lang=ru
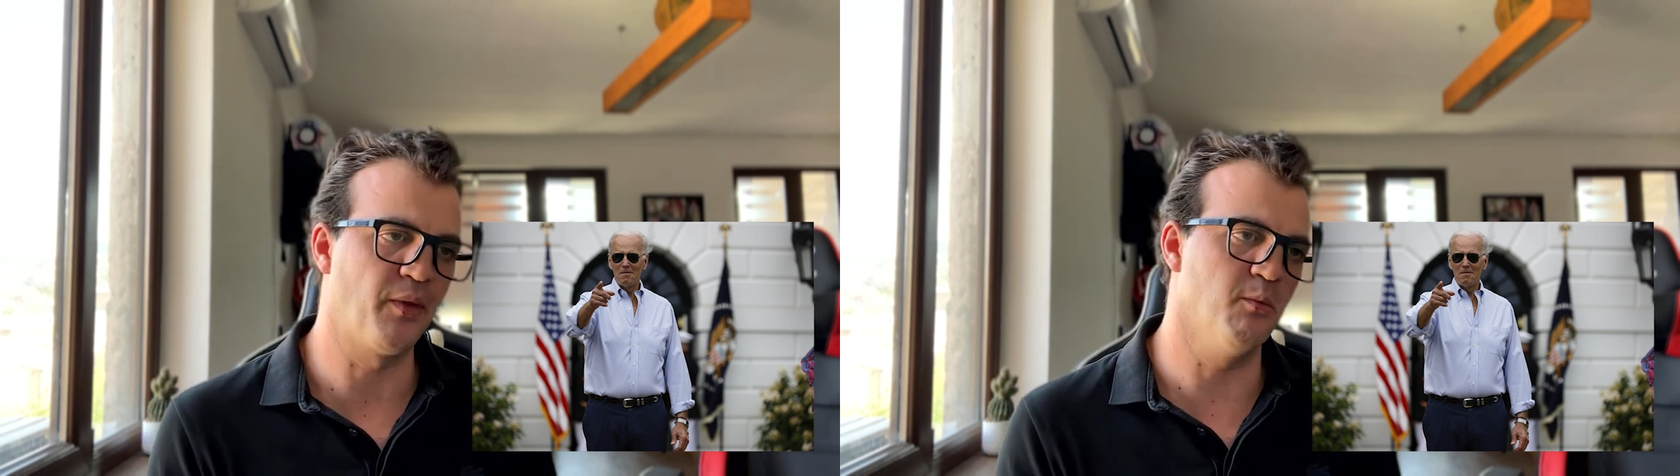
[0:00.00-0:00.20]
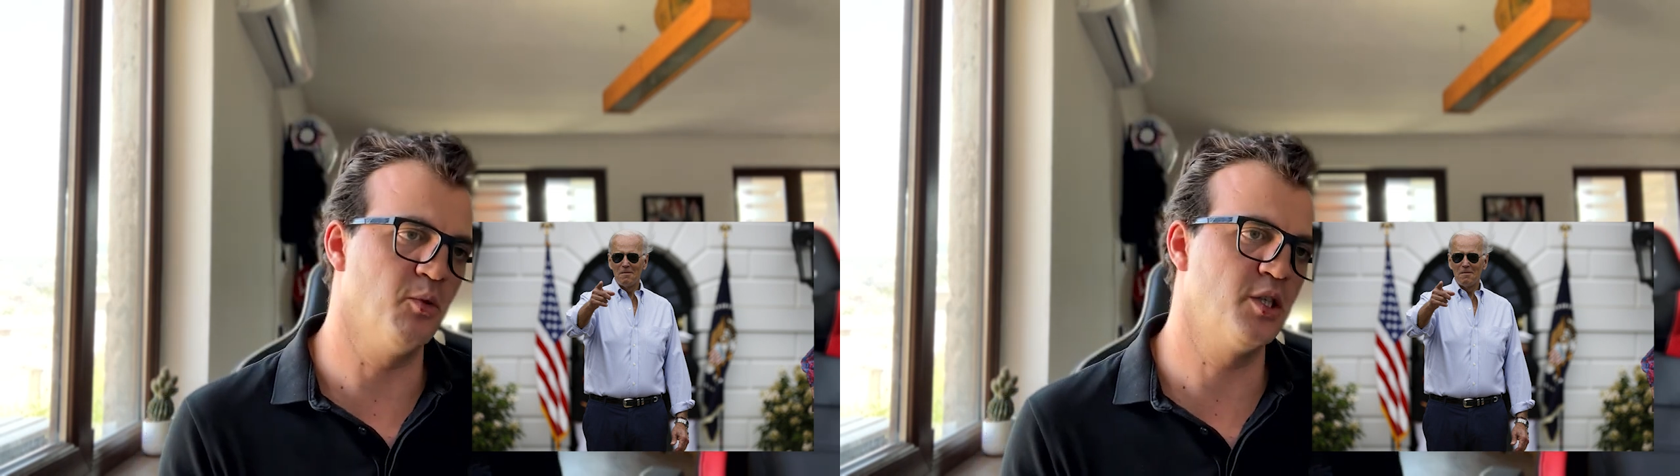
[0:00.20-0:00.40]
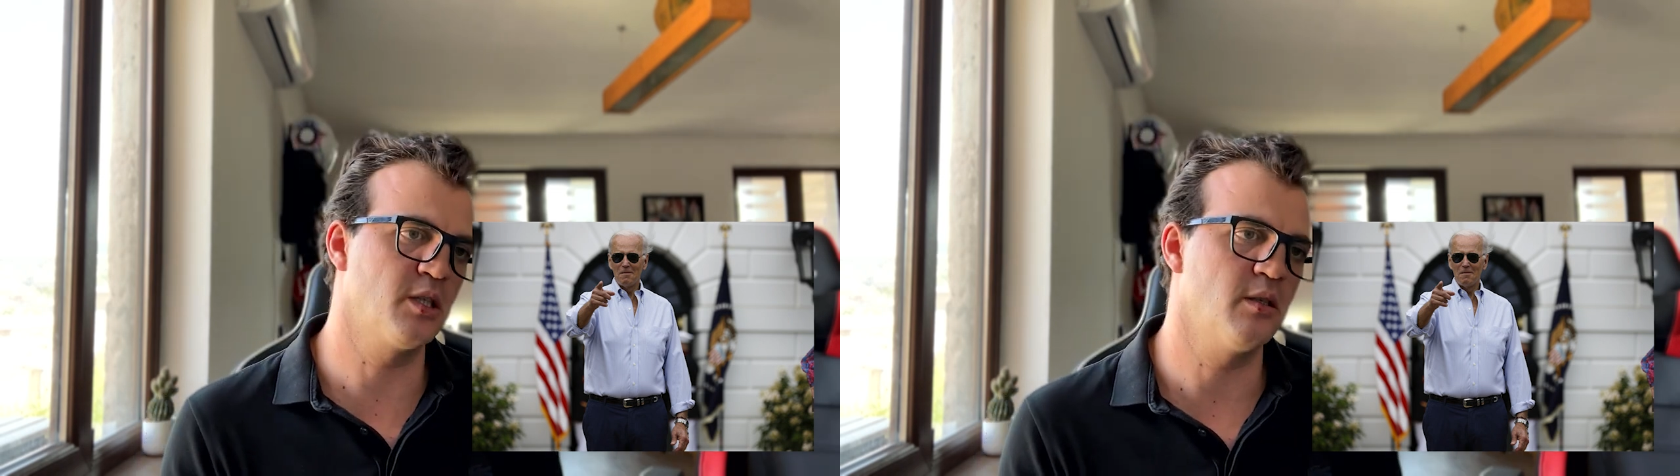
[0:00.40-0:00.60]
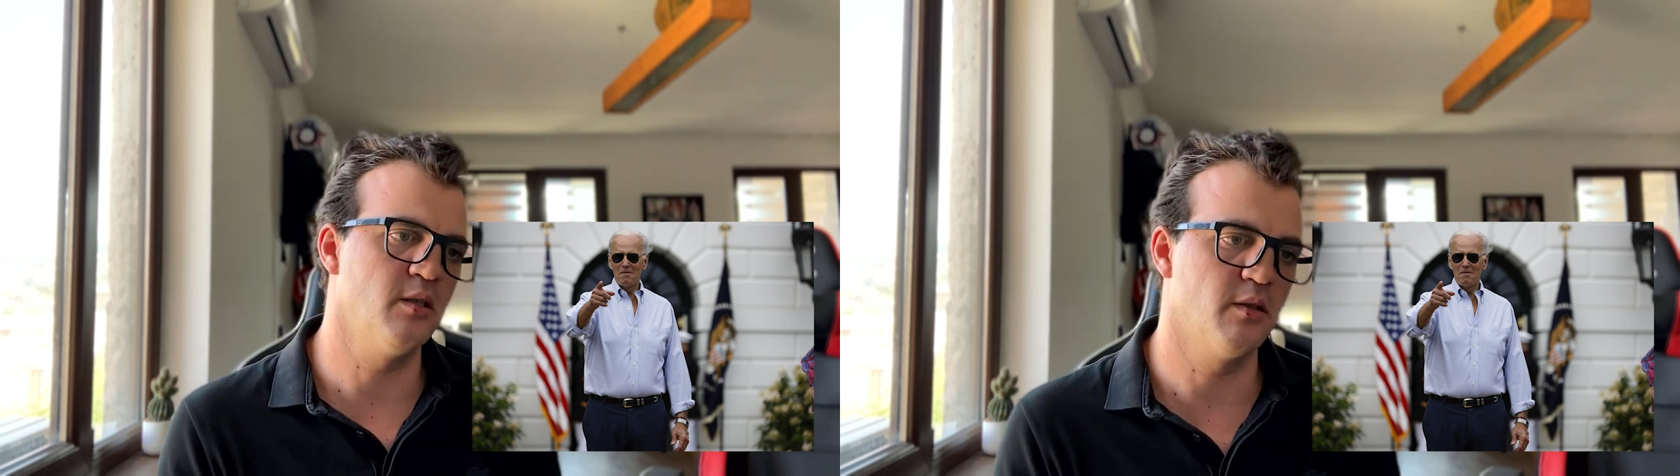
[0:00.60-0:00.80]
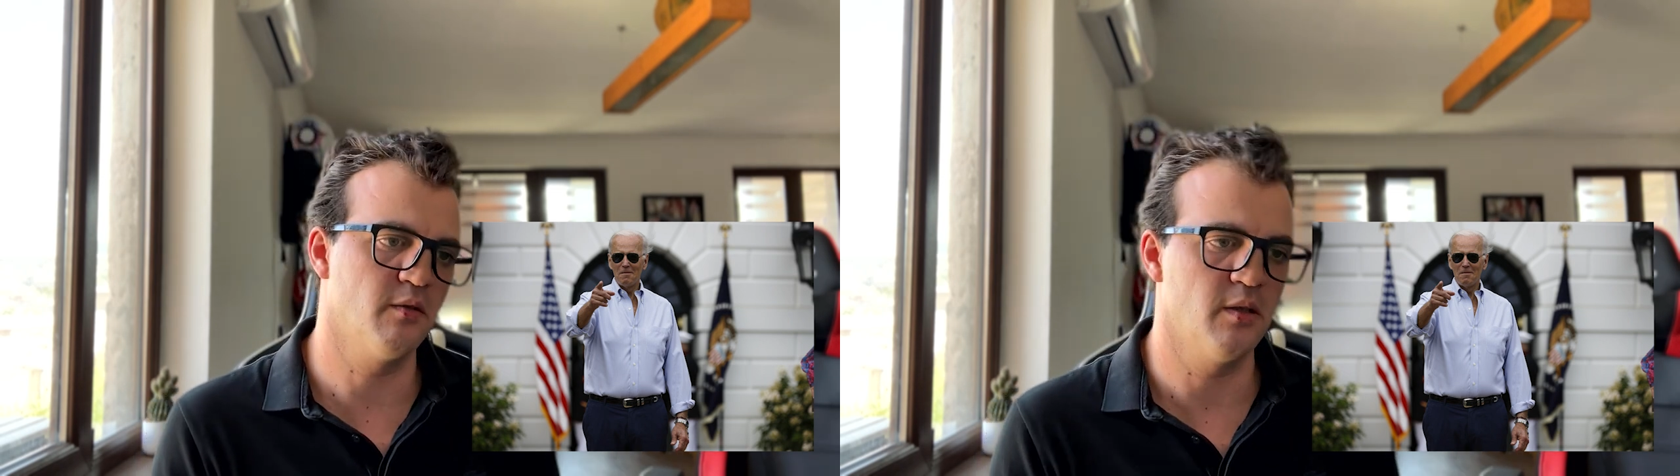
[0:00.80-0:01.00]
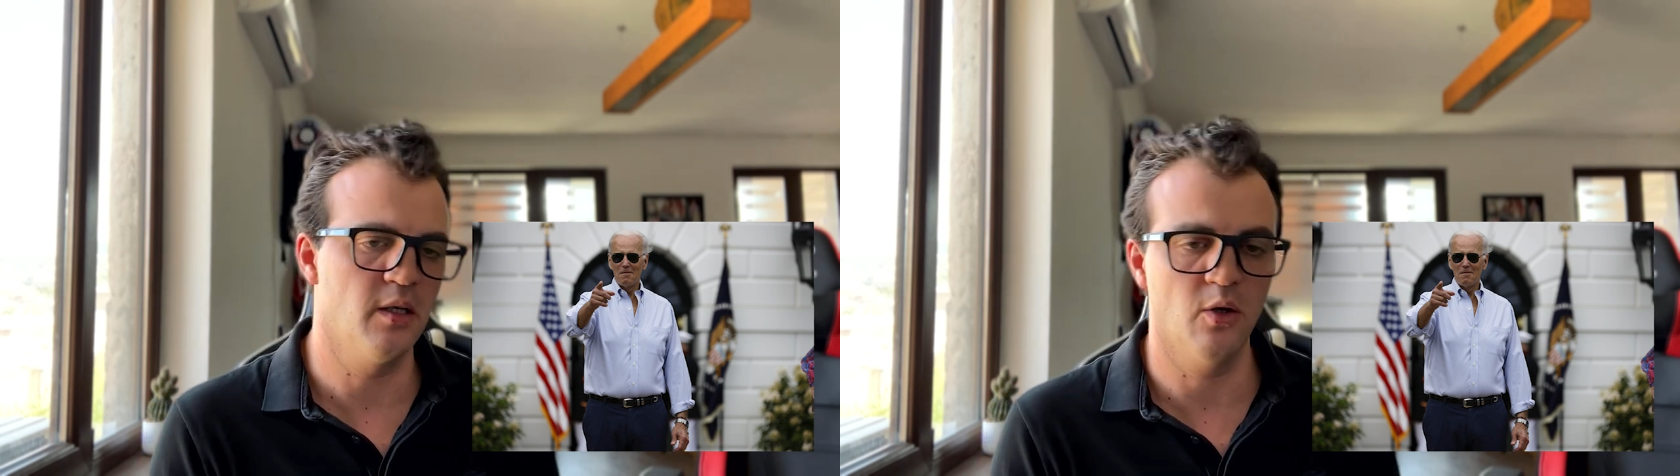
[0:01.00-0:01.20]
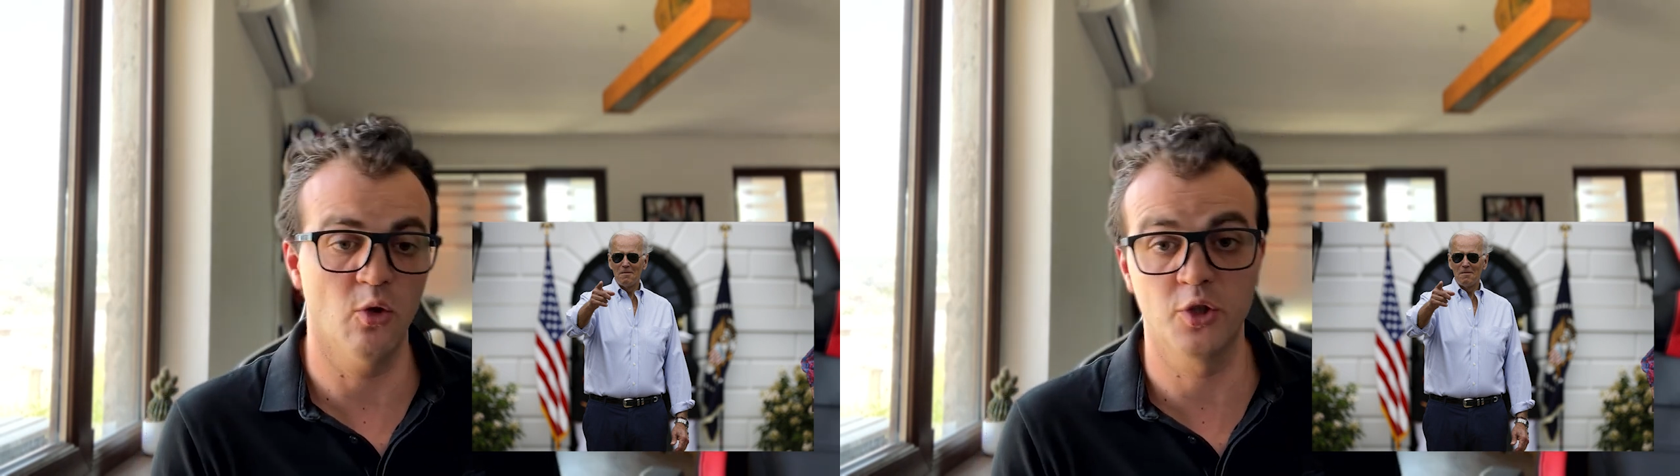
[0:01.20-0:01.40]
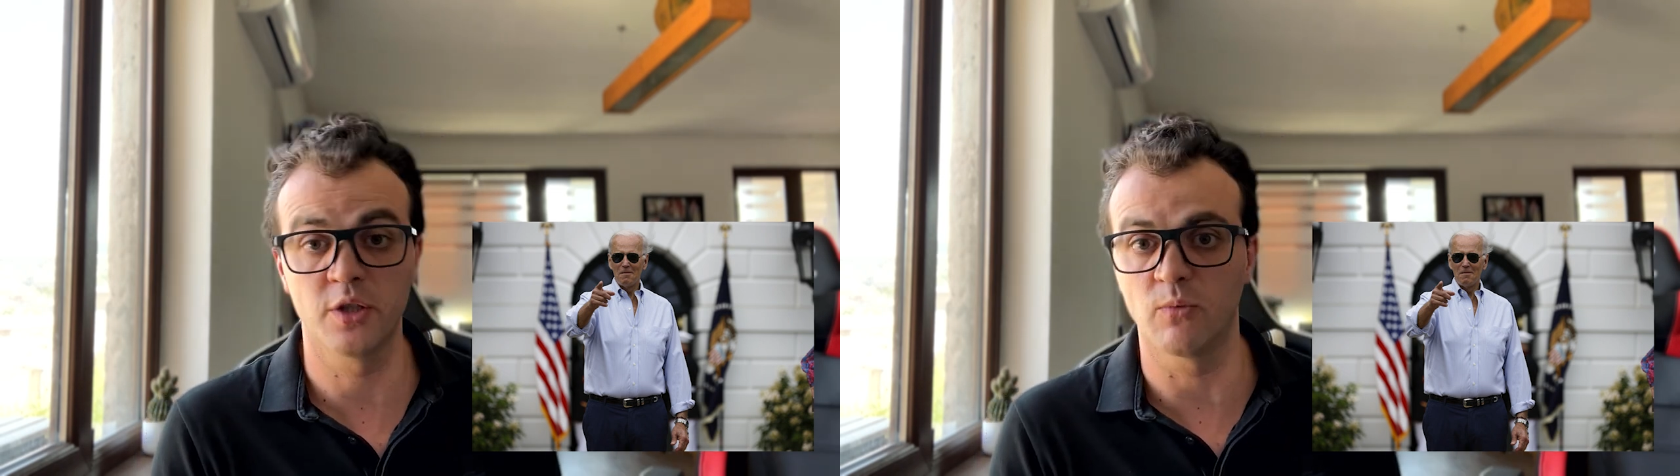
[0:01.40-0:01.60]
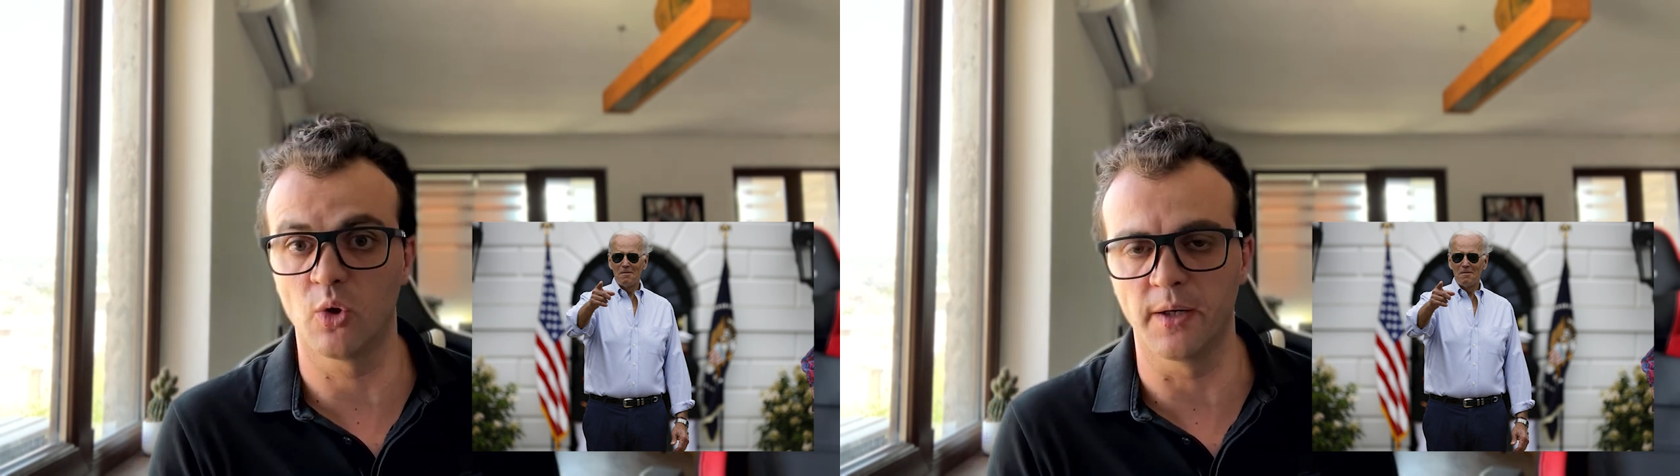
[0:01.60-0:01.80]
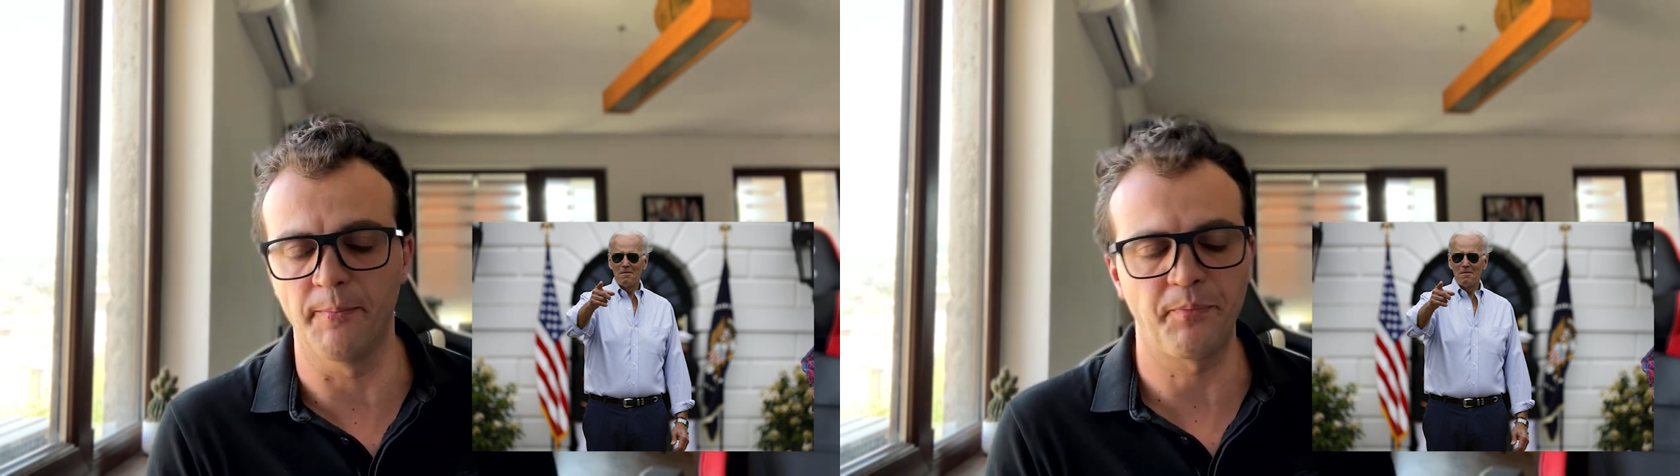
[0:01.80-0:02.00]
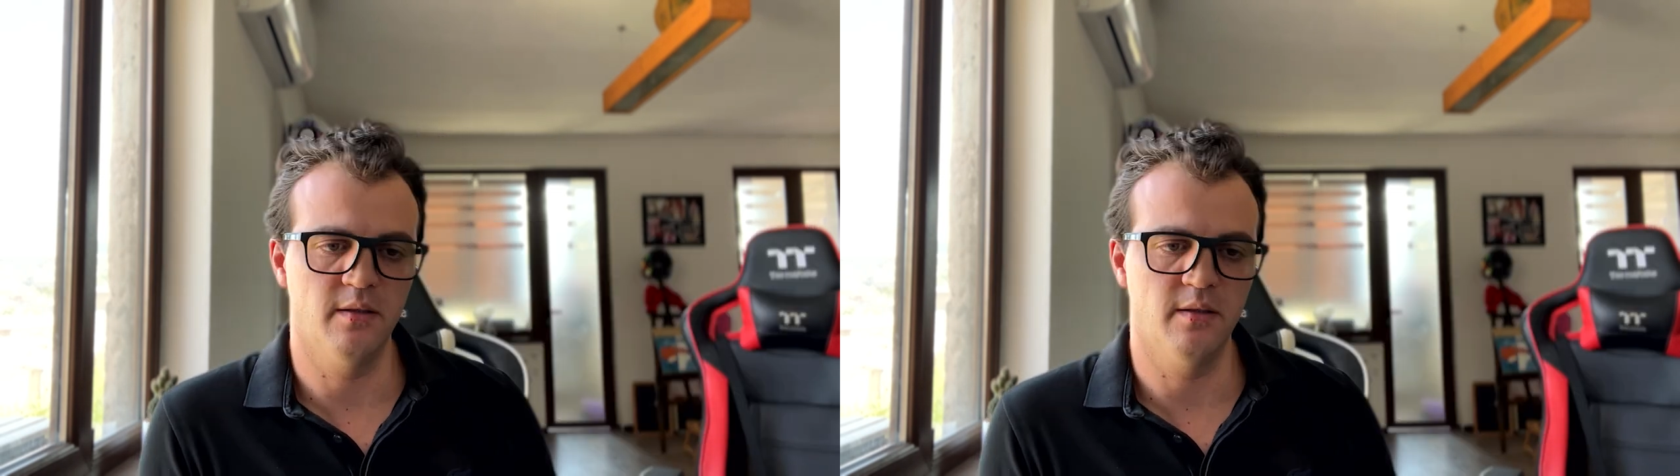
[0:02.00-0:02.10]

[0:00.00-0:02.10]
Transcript: будет очень много.